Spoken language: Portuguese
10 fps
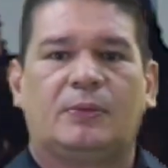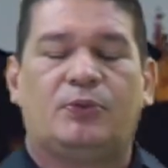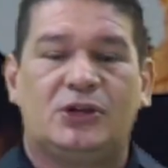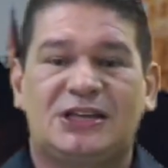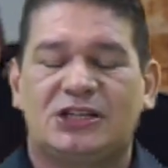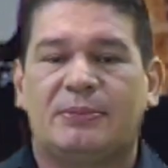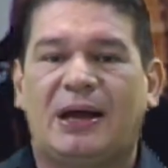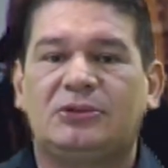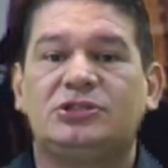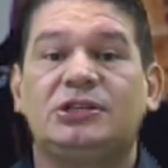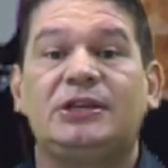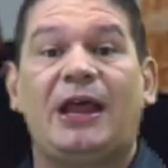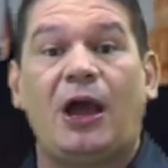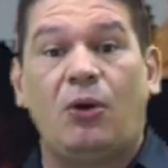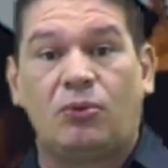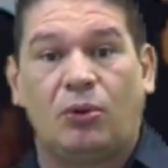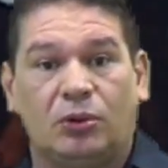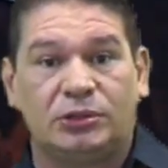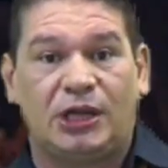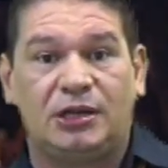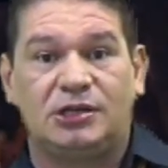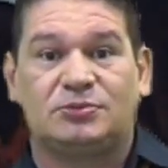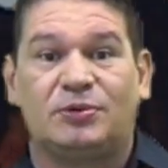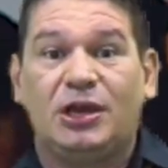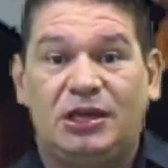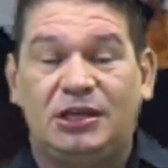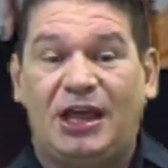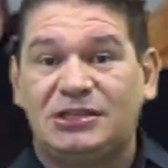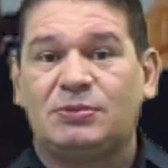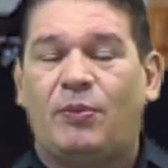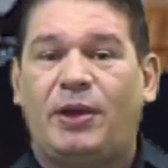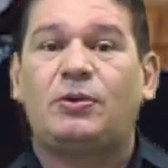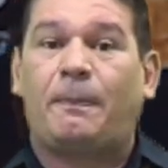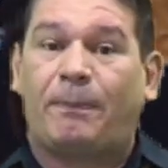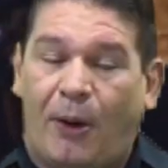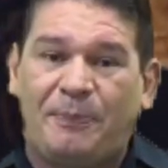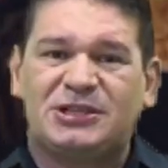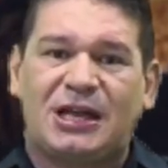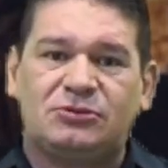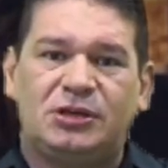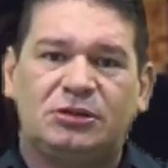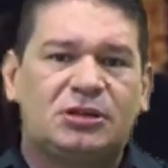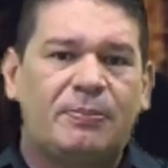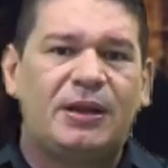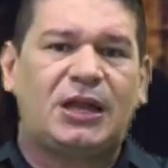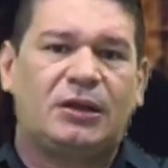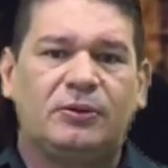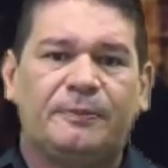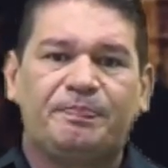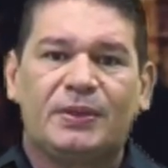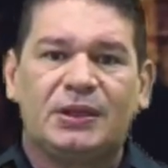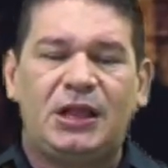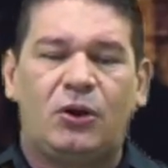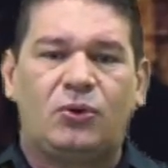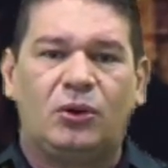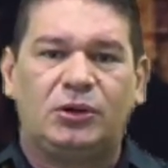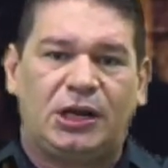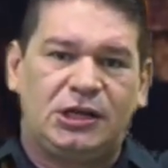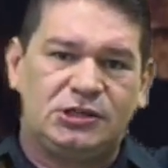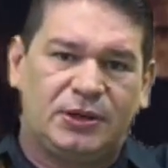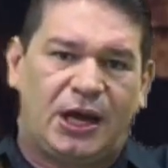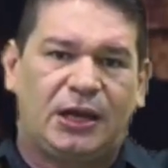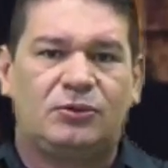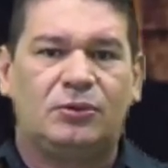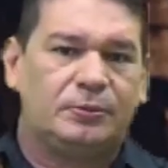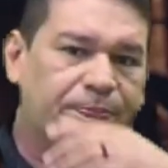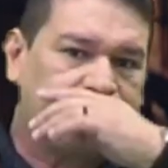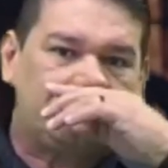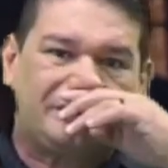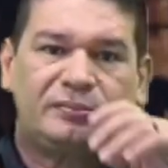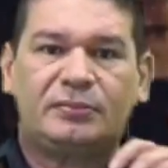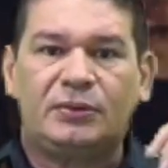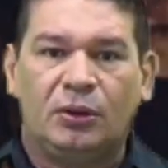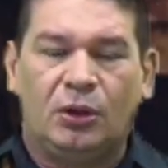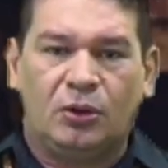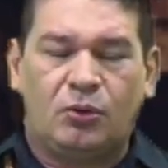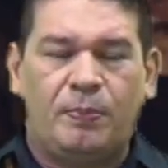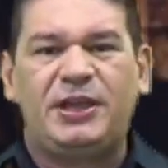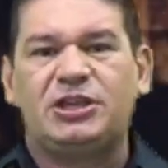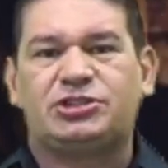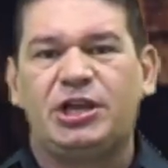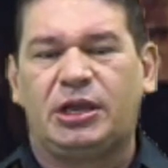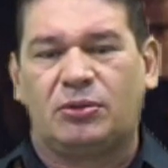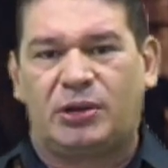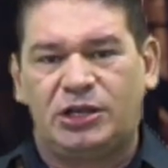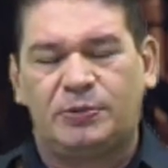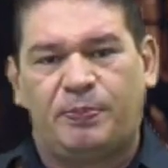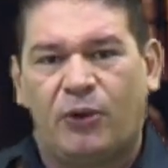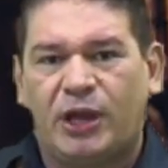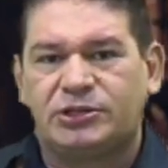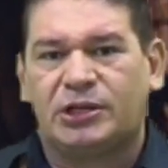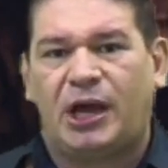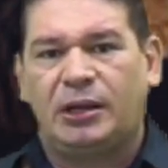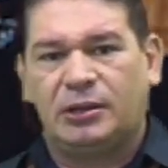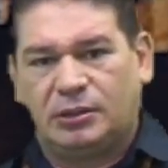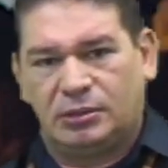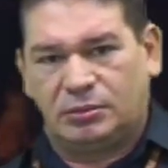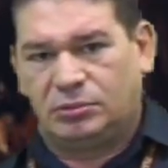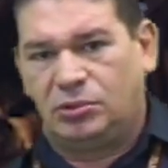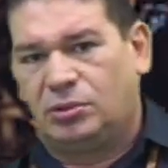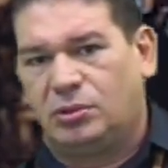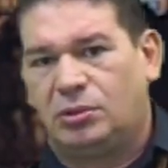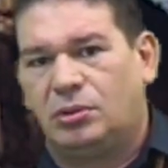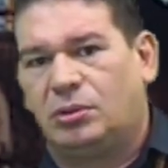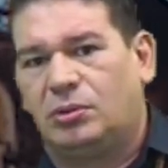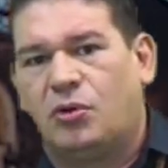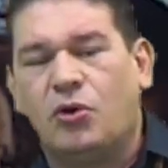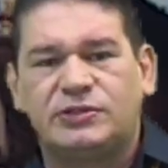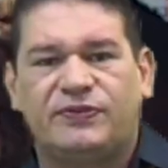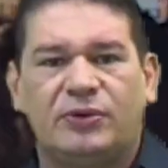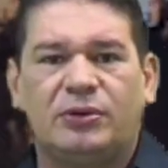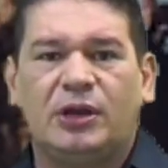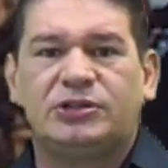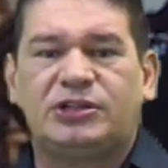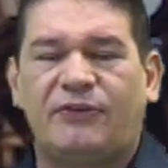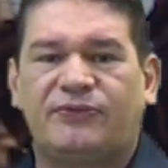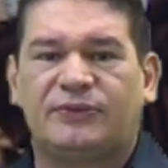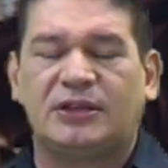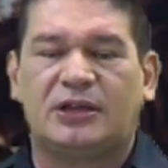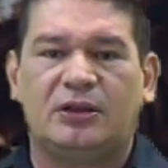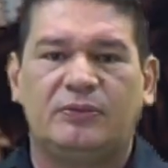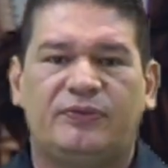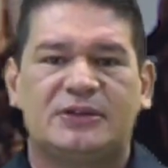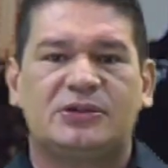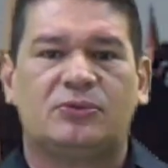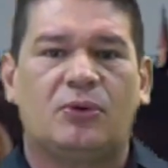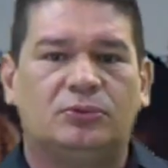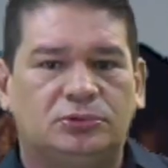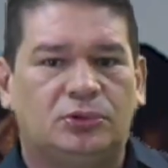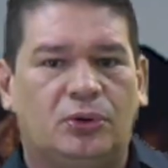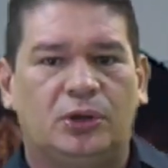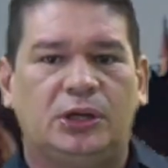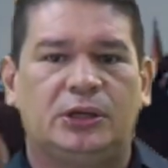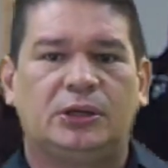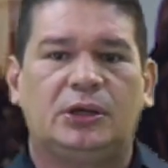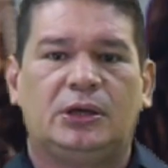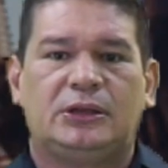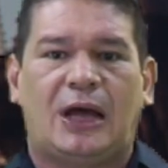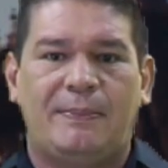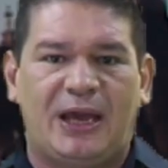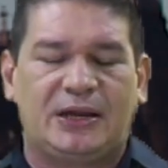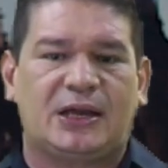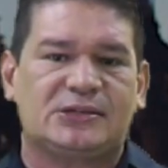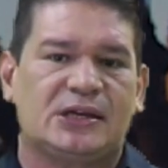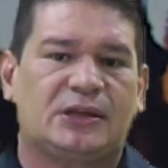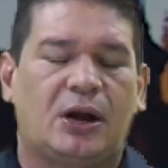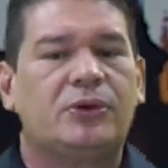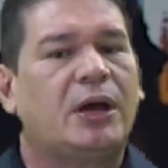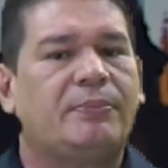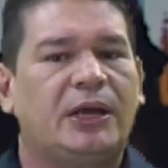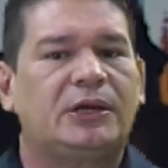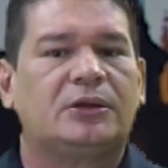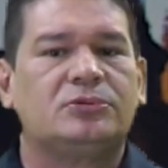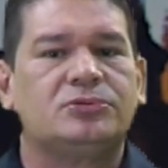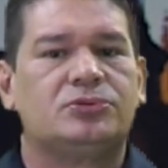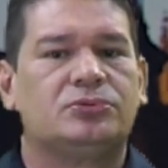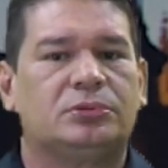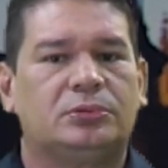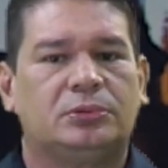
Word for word: Por isso que é chamado de neocolonialismo. E nesse momento, o próprio Estados Unidos também está no neocolonialismo lá com, com Big Stick, o grande porrete lá, do Roosevelt já tentando fazer o controle da América Central e América do Sul.